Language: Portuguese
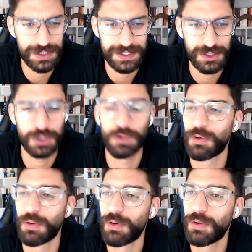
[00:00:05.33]

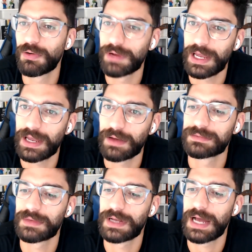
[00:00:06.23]
CTO, né?
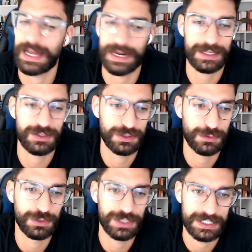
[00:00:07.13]
Galera que
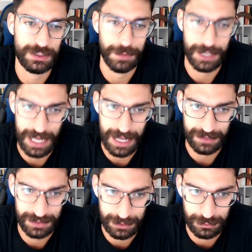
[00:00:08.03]
discute assim o
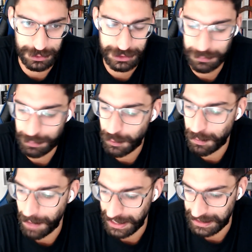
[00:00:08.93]
mercado de tecnologia um
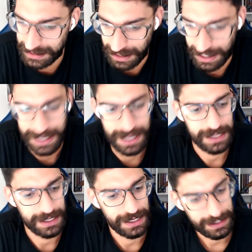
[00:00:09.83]
pouco mais
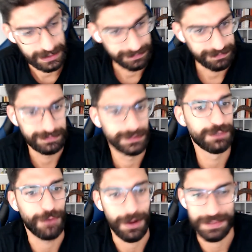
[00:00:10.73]

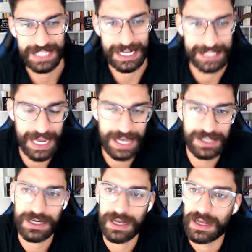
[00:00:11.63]
de forma
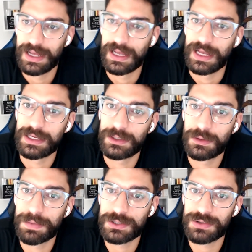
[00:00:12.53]
estratégica. E o
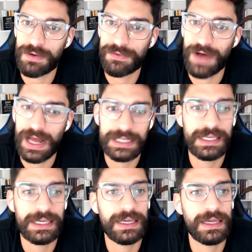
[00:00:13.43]
pessoal fala
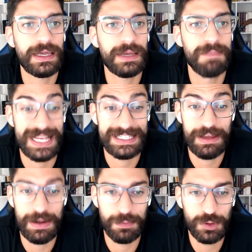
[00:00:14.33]
que
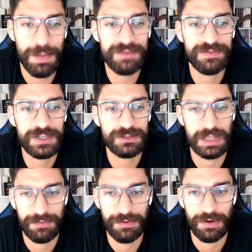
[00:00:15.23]
brasileiro é muito bem
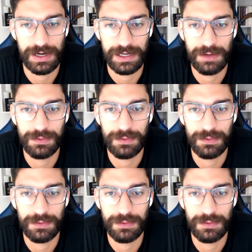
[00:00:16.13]
visto lá fora, né?